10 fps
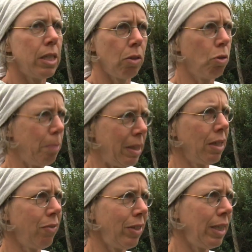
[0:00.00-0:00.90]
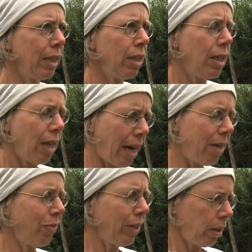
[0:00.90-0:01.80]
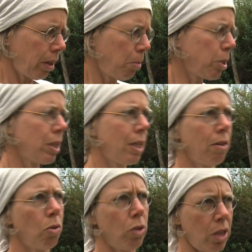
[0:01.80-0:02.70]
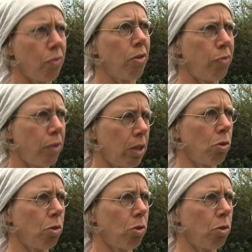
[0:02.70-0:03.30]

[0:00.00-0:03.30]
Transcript: sie in die Robinie fliegen, anfangen, dann muss ich den Honig von vor der